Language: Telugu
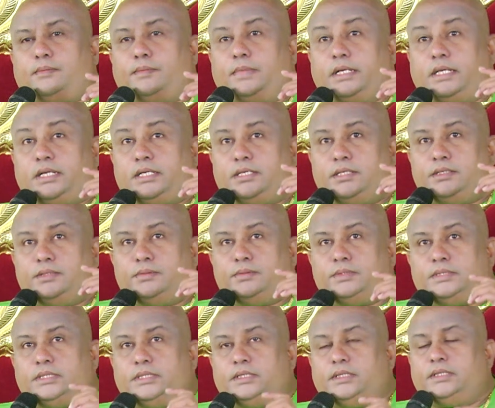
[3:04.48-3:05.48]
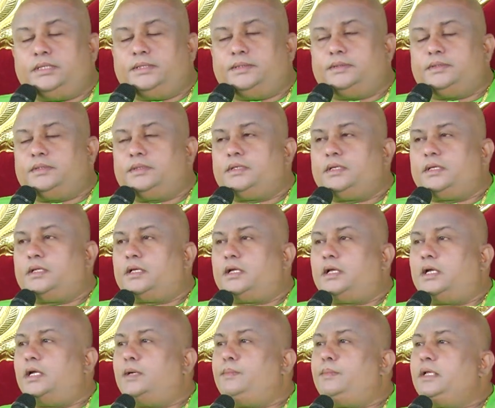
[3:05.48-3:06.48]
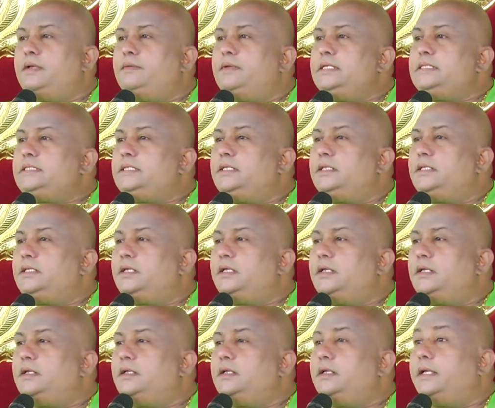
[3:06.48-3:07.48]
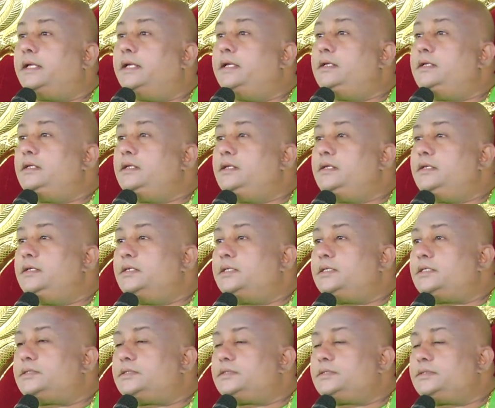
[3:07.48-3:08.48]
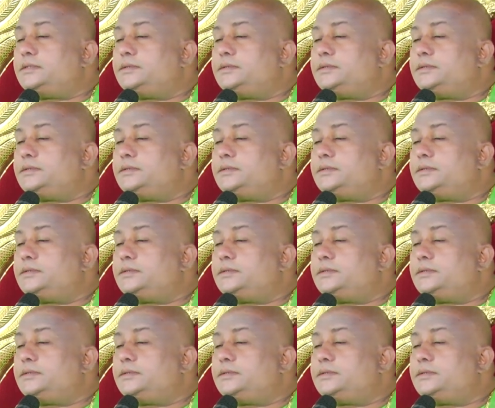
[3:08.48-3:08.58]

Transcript: మహర్షిని చూసింది ఆ అమ్మాయి వయసు ఎంత ఎయిటీన్ ఇయర్స్